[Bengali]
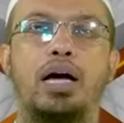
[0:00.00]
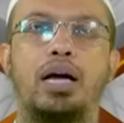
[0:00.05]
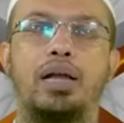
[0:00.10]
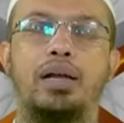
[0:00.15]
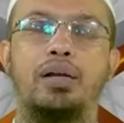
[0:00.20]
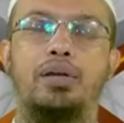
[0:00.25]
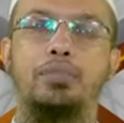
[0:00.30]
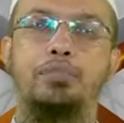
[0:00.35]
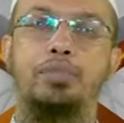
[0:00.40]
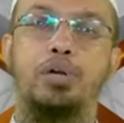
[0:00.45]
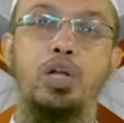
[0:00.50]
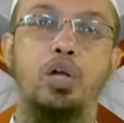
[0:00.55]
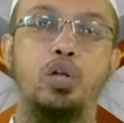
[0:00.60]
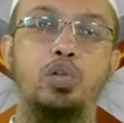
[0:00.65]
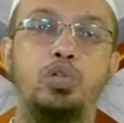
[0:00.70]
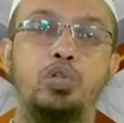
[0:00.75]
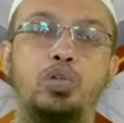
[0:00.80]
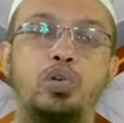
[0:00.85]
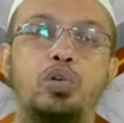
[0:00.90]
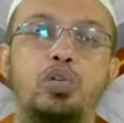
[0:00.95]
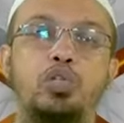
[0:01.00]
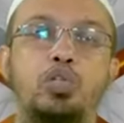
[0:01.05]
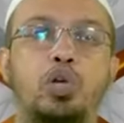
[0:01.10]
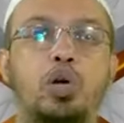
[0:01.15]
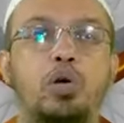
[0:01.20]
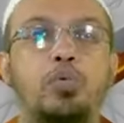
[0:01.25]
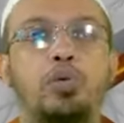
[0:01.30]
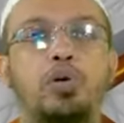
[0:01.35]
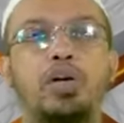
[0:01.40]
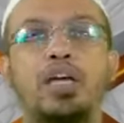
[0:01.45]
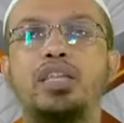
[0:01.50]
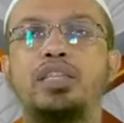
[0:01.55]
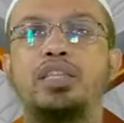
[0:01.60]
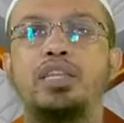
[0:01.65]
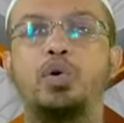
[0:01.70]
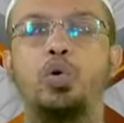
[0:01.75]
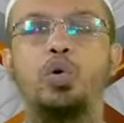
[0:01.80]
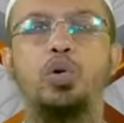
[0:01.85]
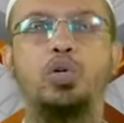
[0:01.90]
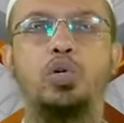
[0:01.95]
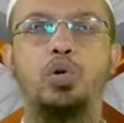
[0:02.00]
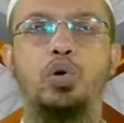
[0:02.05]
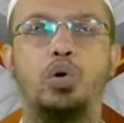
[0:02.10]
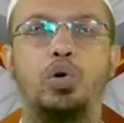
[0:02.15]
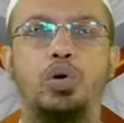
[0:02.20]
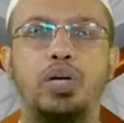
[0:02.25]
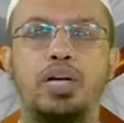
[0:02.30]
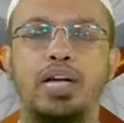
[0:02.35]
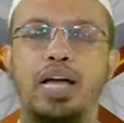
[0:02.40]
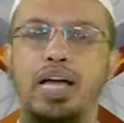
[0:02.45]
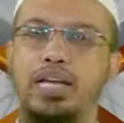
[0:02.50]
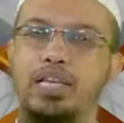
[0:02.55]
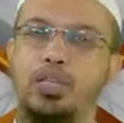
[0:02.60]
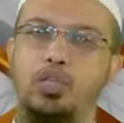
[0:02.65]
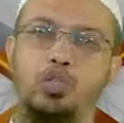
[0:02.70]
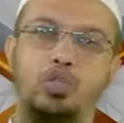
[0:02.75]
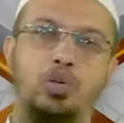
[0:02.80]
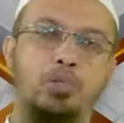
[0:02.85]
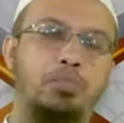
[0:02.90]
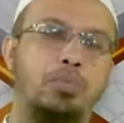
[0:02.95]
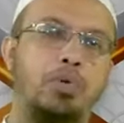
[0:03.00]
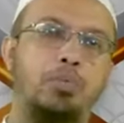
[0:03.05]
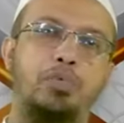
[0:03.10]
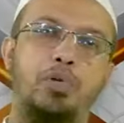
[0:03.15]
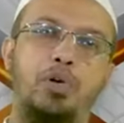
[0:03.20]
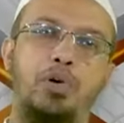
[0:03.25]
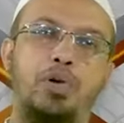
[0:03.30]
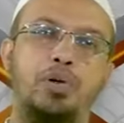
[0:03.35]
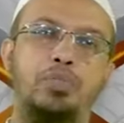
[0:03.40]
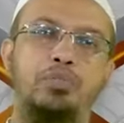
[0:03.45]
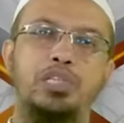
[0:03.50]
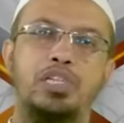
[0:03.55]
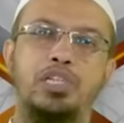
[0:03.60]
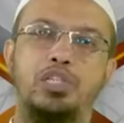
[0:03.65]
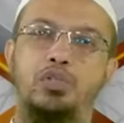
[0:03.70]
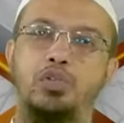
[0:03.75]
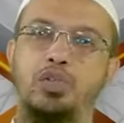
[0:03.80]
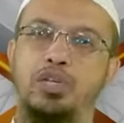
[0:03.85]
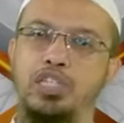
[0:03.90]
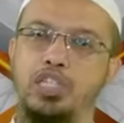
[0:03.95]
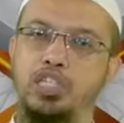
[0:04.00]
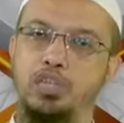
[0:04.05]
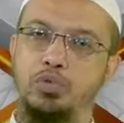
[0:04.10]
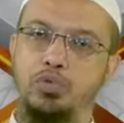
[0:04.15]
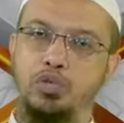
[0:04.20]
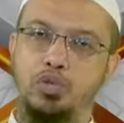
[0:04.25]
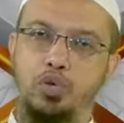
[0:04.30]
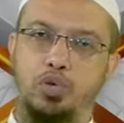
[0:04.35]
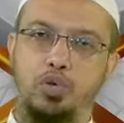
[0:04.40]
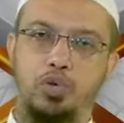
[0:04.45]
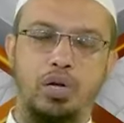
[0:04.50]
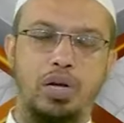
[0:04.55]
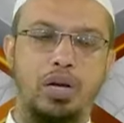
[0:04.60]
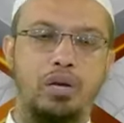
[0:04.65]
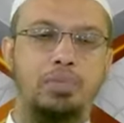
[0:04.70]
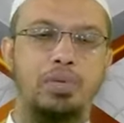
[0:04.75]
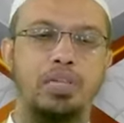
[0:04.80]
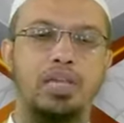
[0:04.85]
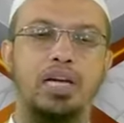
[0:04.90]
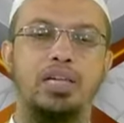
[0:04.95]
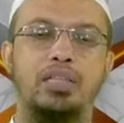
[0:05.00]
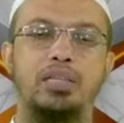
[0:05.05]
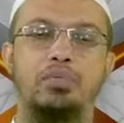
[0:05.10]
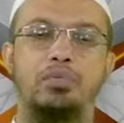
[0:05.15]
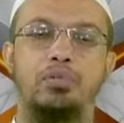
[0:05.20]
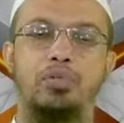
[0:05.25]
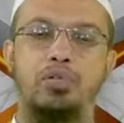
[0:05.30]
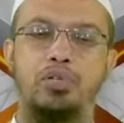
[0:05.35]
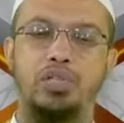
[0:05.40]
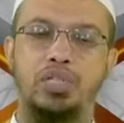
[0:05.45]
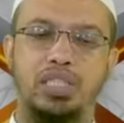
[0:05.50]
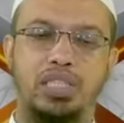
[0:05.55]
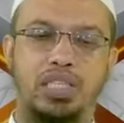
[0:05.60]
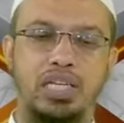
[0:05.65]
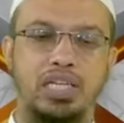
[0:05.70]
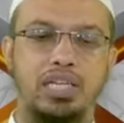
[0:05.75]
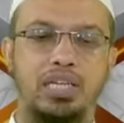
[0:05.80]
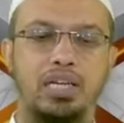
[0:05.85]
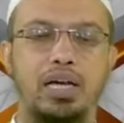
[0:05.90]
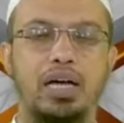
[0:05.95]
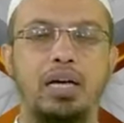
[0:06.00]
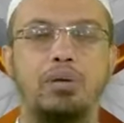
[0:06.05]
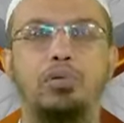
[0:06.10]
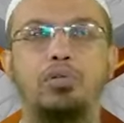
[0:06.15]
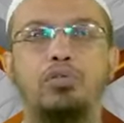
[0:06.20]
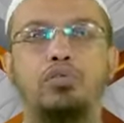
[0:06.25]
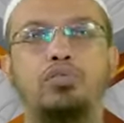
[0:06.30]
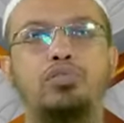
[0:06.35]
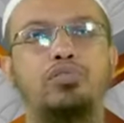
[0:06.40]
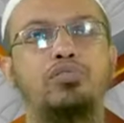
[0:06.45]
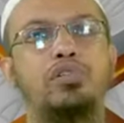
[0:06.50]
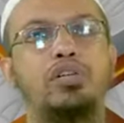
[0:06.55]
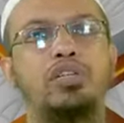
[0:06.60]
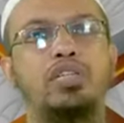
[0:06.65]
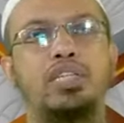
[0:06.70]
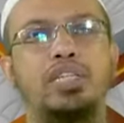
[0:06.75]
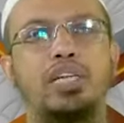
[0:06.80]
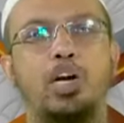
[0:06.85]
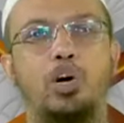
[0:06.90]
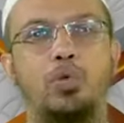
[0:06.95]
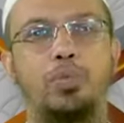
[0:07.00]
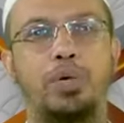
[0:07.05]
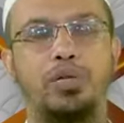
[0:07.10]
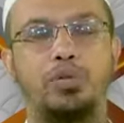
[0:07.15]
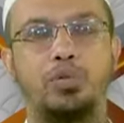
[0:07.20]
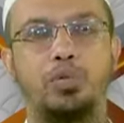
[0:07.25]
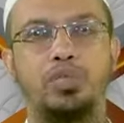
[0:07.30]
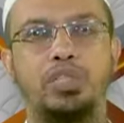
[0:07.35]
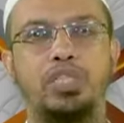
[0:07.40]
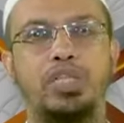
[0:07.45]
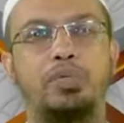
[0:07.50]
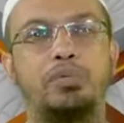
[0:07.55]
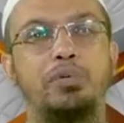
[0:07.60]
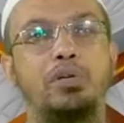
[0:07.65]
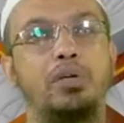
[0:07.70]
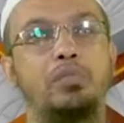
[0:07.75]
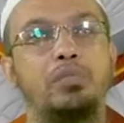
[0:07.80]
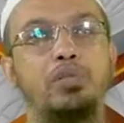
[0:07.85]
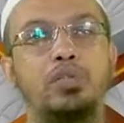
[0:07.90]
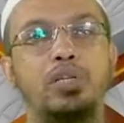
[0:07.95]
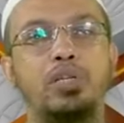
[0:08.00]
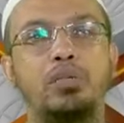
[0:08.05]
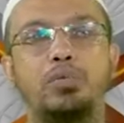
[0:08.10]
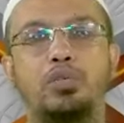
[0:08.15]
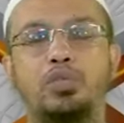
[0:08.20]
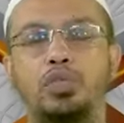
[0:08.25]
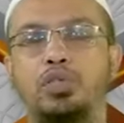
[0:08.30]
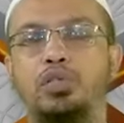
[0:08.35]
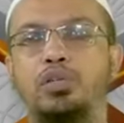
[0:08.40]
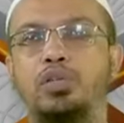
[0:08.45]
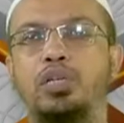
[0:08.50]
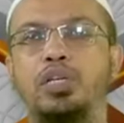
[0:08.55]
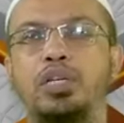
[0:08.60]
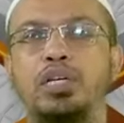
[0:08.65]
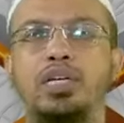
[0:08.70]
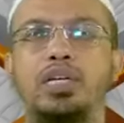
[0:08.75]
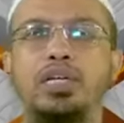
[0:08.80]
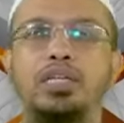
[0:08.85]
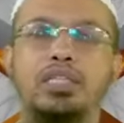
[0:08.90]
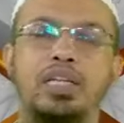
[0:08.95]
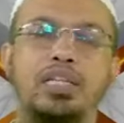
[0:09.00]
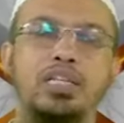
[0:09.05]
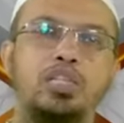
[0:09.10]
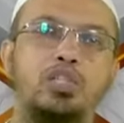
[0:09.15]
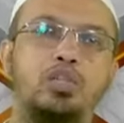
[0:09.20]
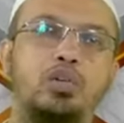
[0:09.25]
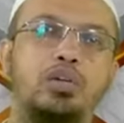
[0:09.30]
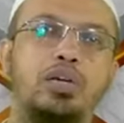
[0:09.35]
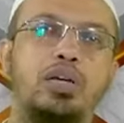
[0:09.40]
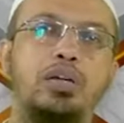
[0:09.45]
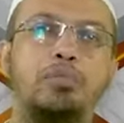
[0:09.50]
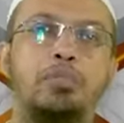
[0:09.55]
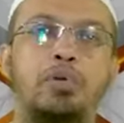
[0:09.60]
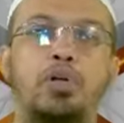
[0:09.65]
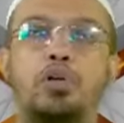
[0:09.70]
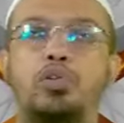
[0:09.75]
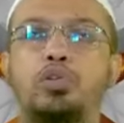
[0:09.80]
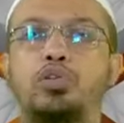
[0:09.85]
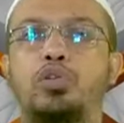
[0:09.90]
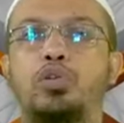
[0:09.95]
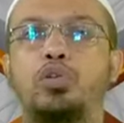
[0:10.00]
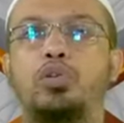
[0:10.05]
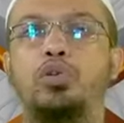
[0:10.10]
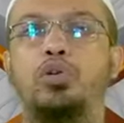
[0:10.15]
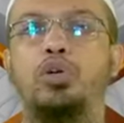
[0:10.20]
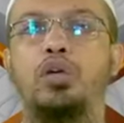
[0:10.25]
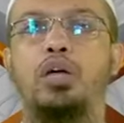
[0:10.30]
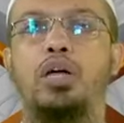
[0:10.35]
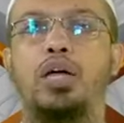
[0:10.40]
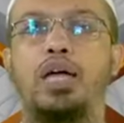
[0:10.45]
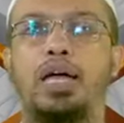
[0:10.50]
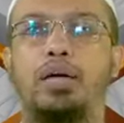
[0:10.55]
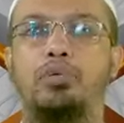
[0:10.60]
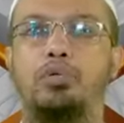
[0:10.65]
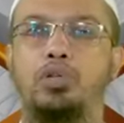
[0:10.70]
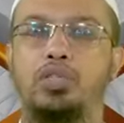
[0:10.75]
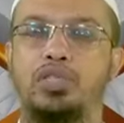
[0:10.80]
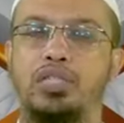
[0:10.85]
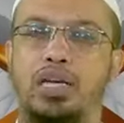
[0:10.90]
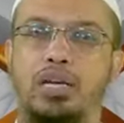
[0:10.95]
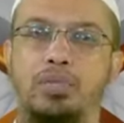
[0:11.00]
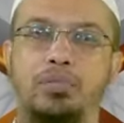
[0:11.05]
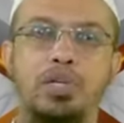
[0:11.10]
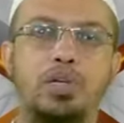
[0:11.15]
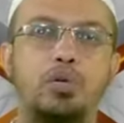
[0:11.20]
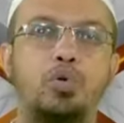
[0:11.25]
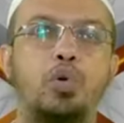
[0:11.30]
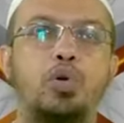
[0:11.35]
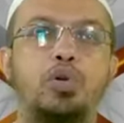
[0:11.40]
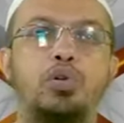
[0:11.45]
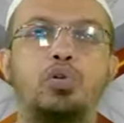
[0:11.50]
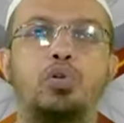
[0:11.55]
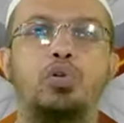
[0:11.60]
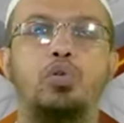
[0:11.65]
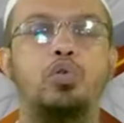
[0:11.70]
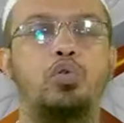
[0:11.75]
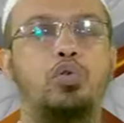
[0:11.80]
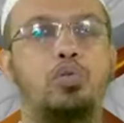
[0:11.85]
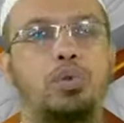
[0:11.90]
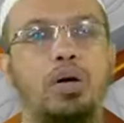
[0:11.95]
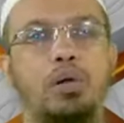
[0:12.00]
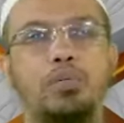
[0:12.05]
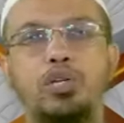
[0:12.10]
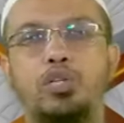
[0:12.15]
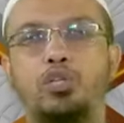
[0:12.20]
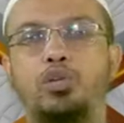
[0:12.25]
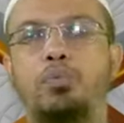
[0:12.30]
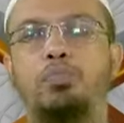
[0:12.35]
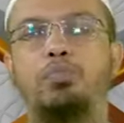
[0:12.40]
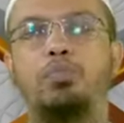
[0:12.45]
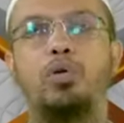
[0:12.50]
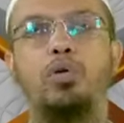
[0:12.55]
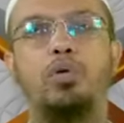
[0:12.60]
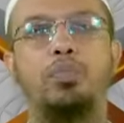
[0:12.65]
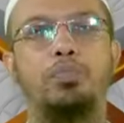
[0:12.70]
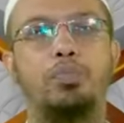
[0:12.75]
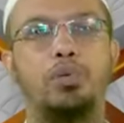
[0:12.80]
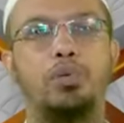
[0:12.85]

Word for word: আর বৃহত্তর সর্বক্ষেত্রে ঐক্য এটা তো সম্ভব নয় বিশেষ করে যে সমস্ত লোকেরা বেদাত এবং শির্ক এবং কুফুরের দিকে আহ্বান করছেন এবং এর মধ্যে নিমজ্জিত তাদের সঙ্গে বৃহত্তর এবং সার্বিক ঐক্য কোনোভাবেই সম্ভব